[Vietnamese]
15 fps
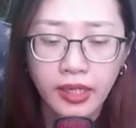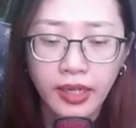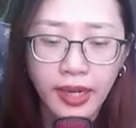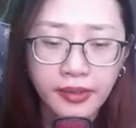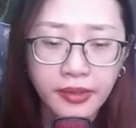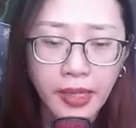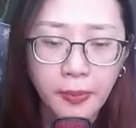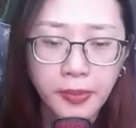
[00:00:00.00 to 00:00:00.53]

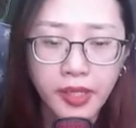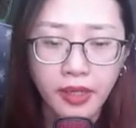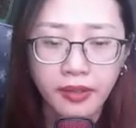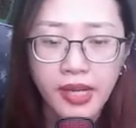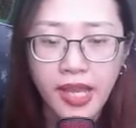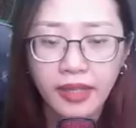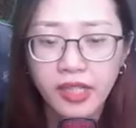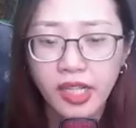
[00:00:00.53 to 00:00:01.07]
hắn cảm
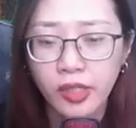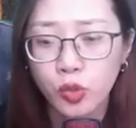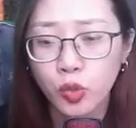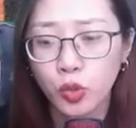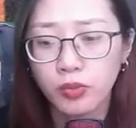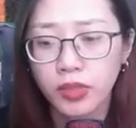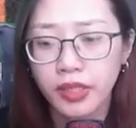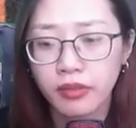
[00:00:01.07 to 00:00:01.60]
nhận đan điền
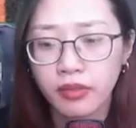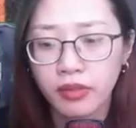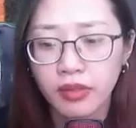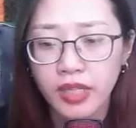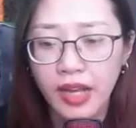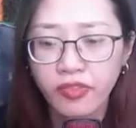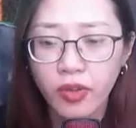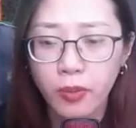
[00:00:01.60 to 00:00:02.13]
của mình
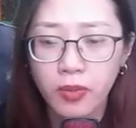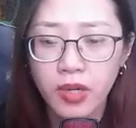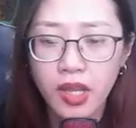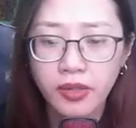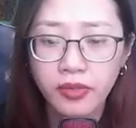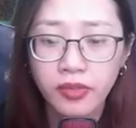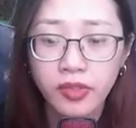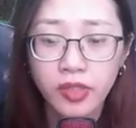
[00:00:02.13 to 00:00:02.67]
đã phồng
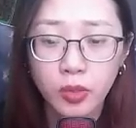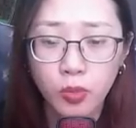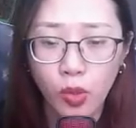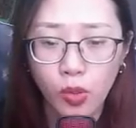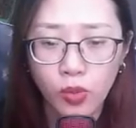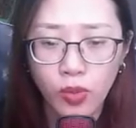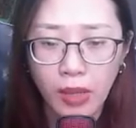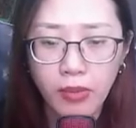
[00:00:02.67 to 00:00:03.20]
lên như
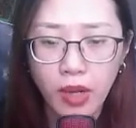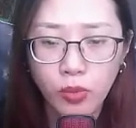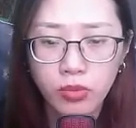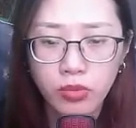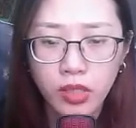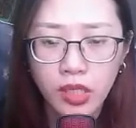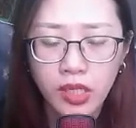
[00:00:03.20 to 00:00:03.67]
một quả bóng,